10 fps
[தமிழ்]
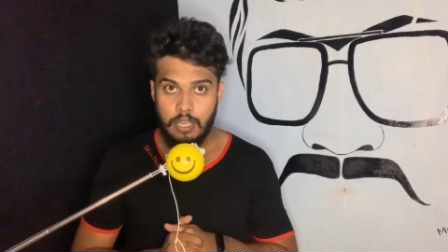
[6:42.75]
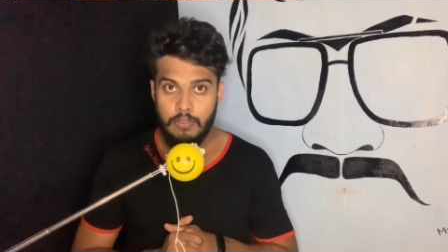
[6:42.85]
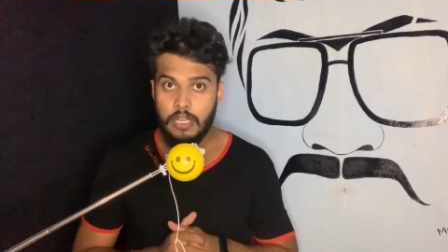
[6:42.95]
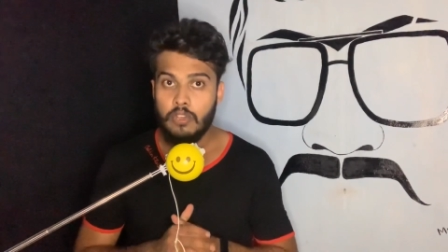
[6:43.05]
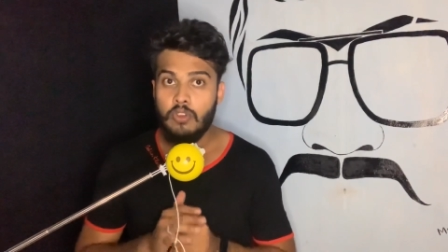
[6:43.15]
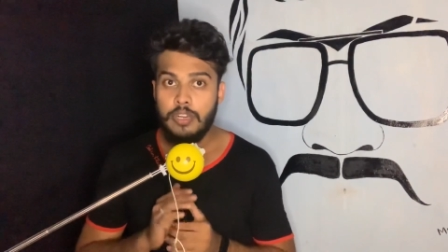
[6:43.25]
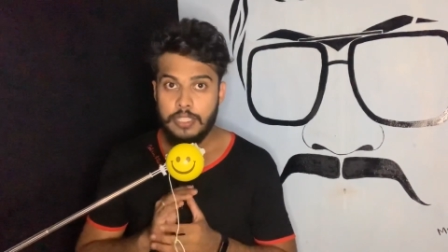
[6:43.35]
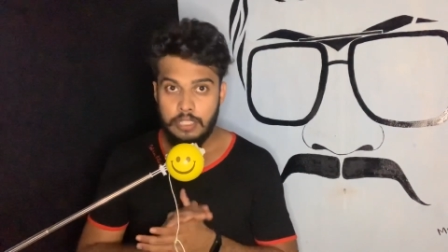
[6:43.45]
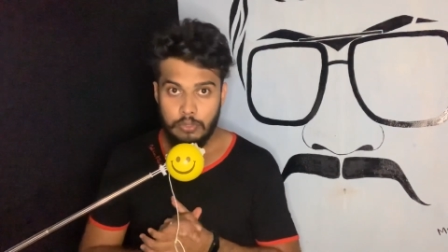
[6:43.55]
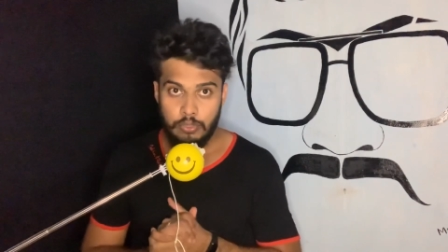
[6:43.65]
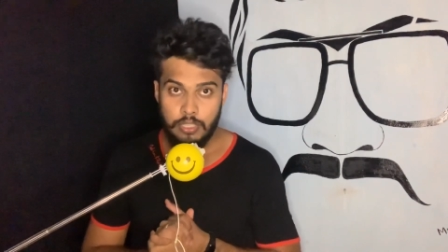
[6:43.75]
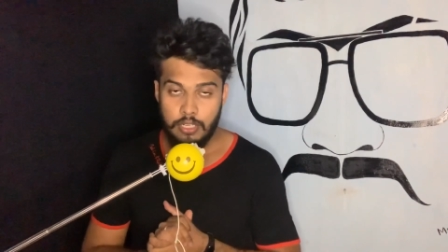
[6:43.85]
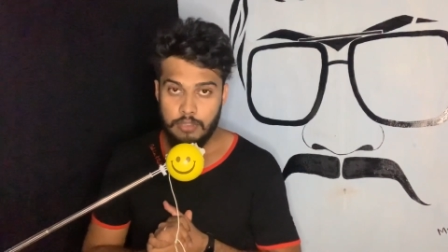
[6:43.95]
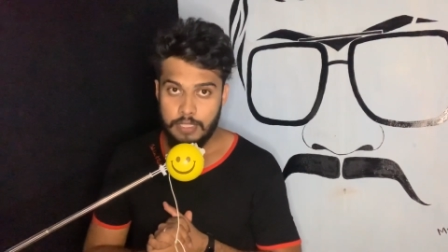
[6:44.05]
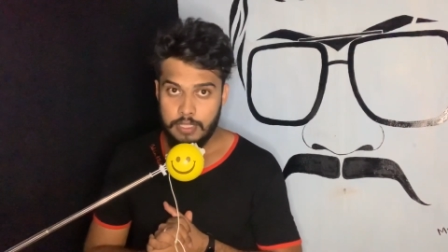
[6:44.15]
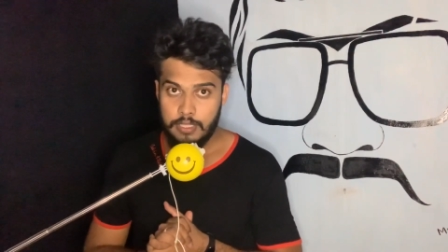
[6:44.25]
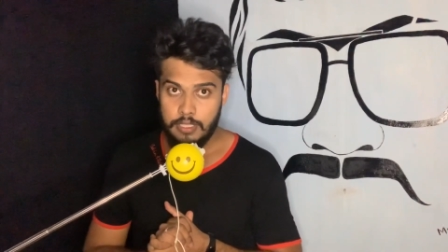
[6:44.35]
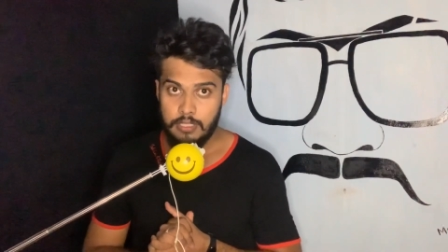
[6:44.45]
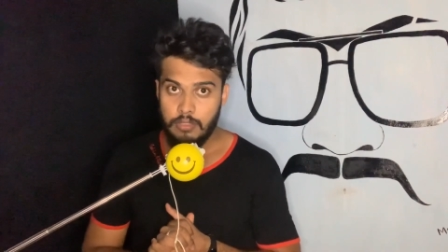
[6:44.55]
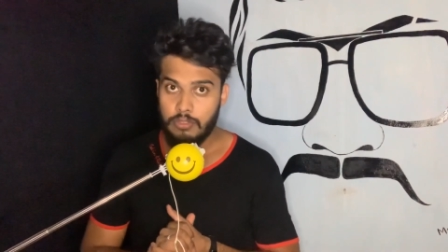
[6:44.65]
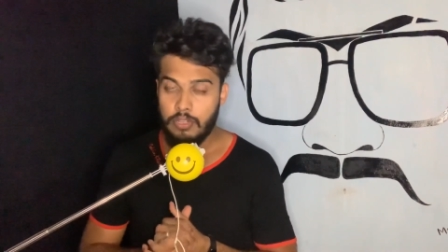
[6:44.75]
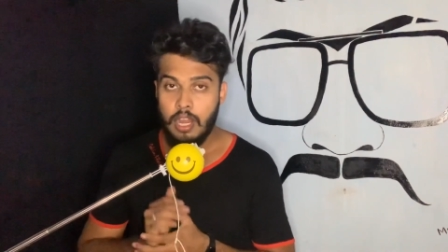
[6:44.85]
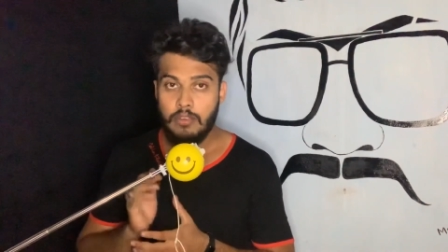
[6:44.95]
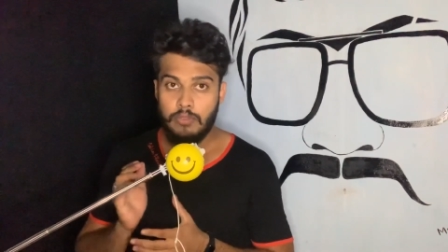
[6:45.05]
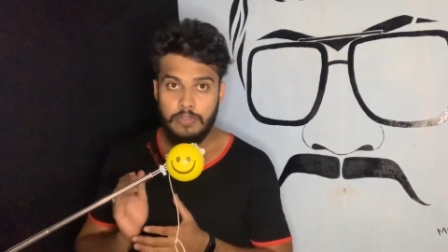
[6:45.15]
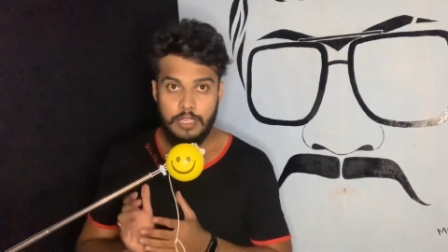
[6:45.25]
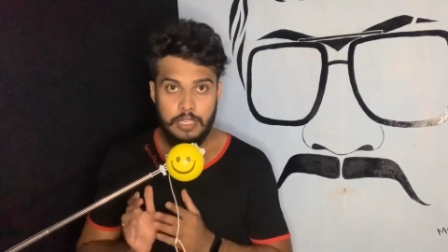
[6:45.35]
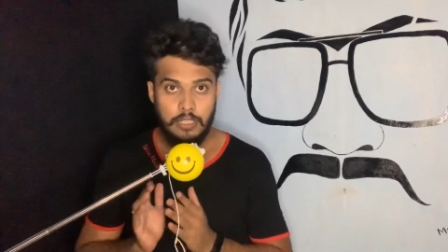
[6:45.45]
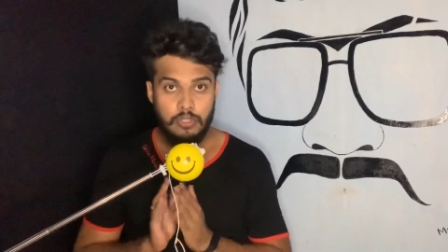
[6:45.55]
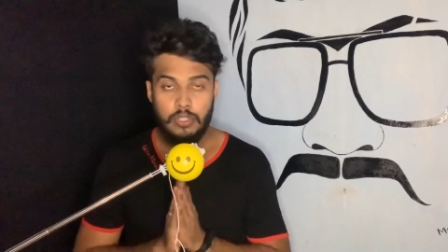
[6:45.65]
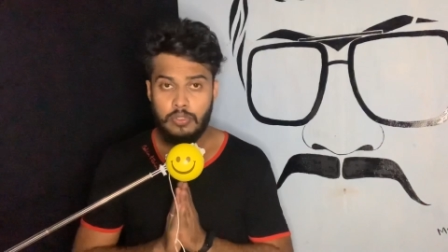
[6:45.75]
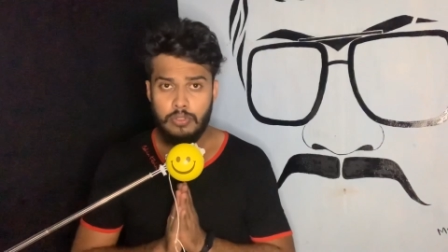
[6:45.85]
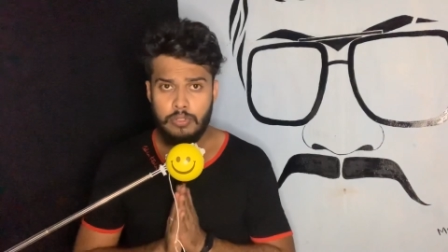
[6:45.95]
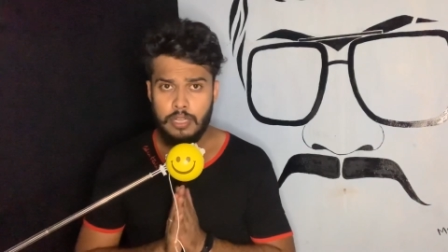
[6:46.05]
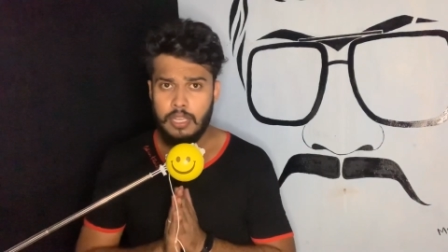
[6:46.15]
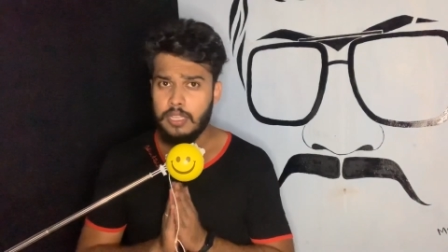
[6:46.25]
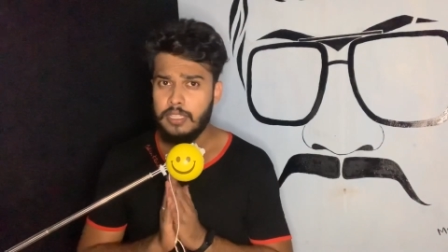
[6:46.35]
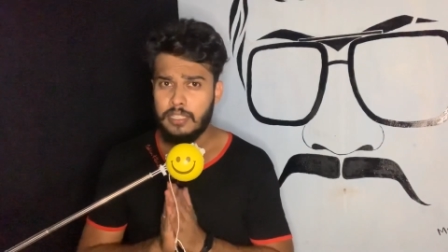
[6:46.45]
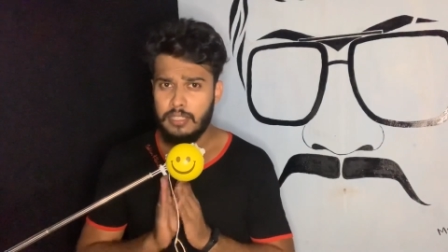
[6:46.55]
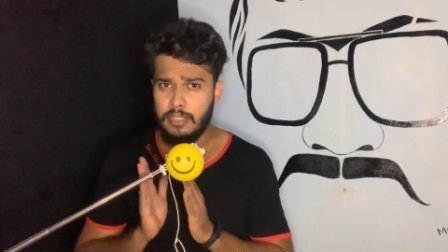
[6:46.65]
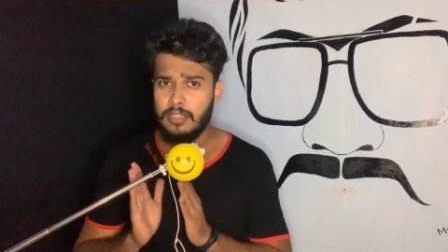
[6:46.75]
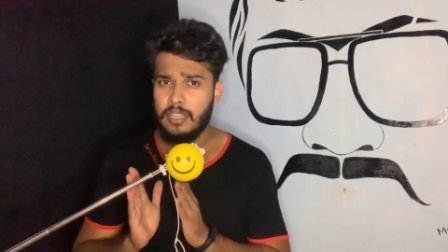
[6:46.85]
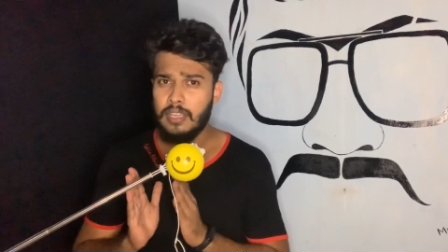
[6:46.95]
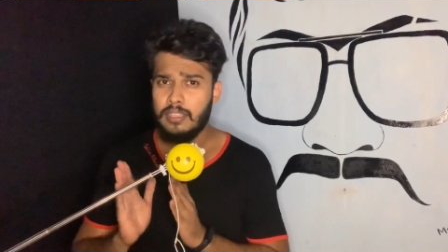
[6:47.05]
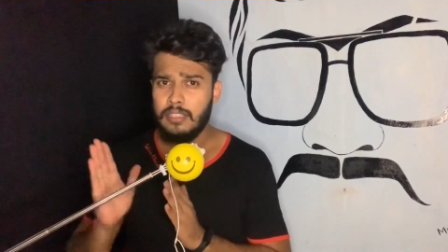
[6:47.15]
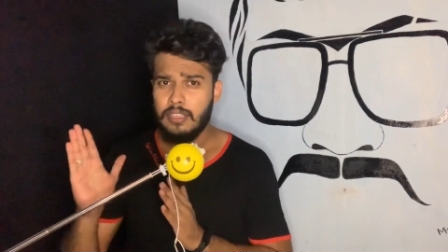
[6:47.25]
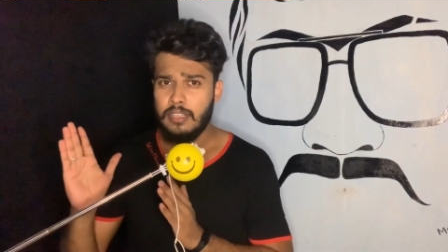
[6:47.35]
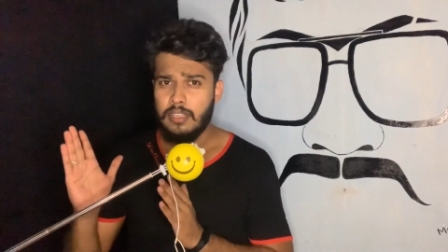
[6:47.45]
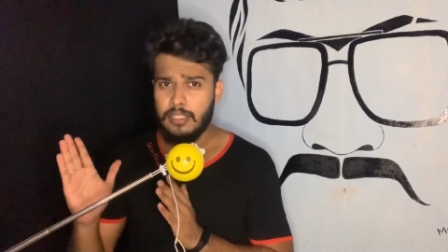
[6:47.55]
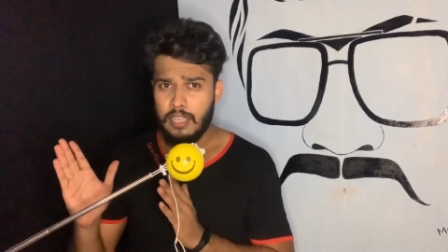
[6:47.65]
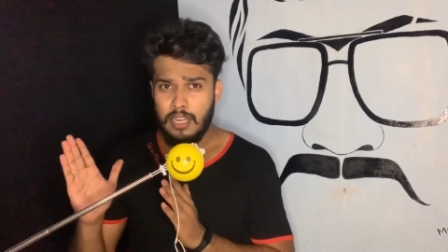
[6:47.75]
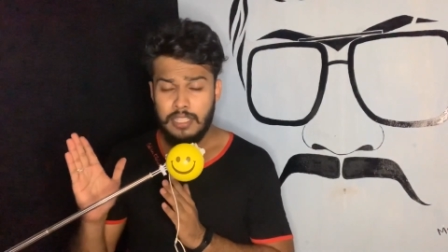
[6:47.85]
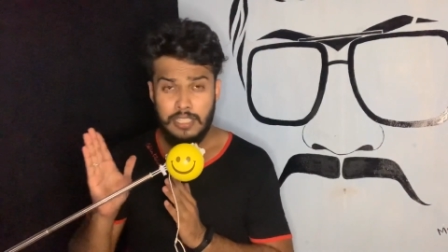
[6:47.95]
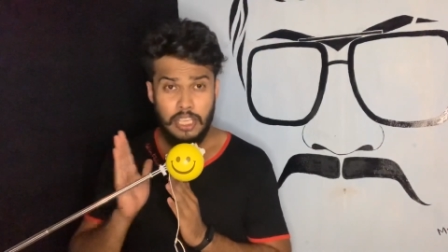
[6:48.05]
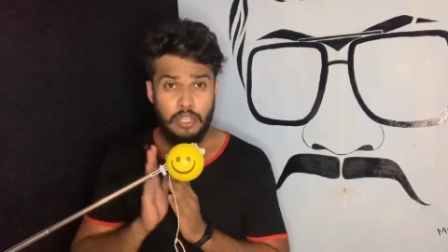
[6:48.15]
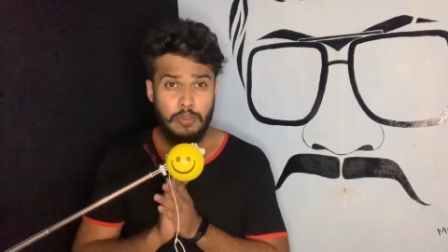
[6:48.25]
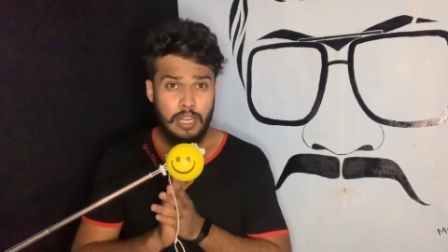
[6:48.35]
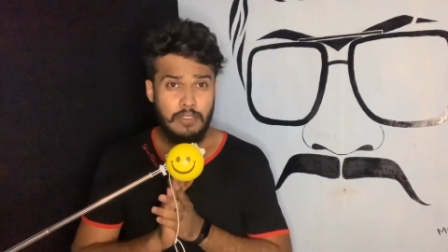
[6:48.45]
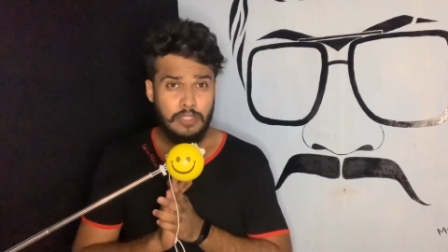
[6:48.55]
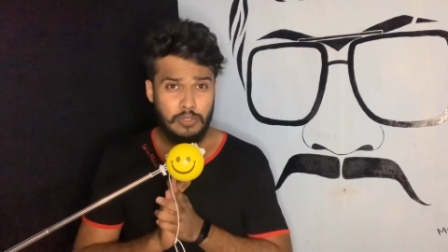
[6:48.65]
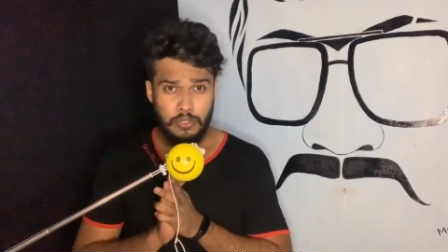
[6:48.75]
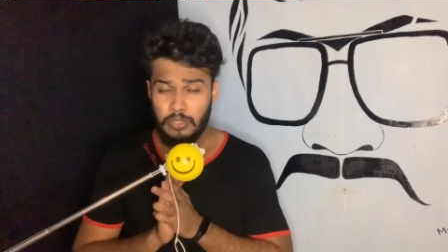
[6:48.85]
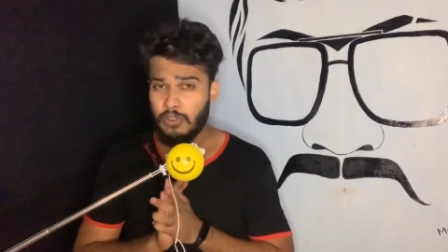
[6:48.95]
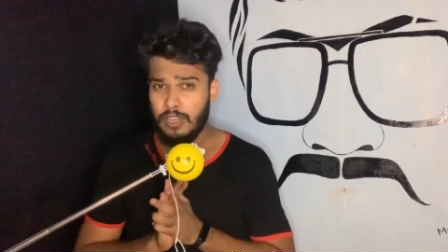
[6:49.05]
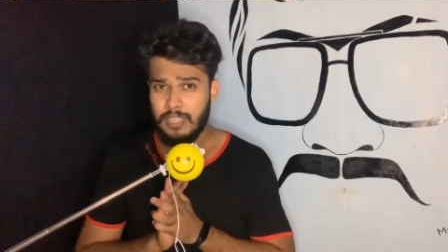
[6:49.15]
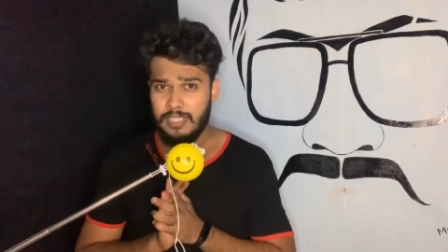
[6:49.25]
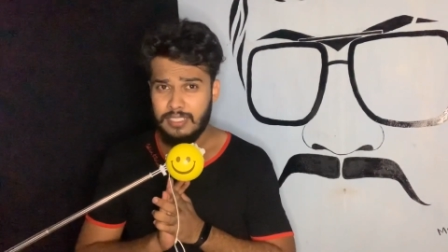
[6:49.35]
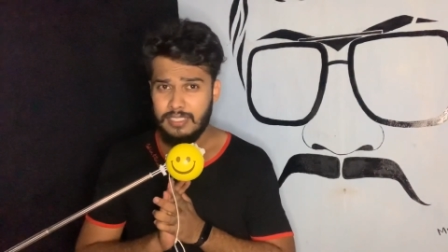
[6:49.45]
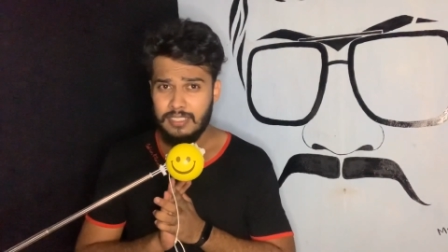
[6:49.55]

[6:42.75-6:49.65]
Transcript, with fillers: அவங்கள கொள்றதுக்கு உத்தரவு வந்துட்டு ஒரு இராணுவ வீரர்கிட்ட சொல்லி கொடுக்குறாங்க இந்த இதால் சேகுவராவை சுட்டு கொல்லன்னு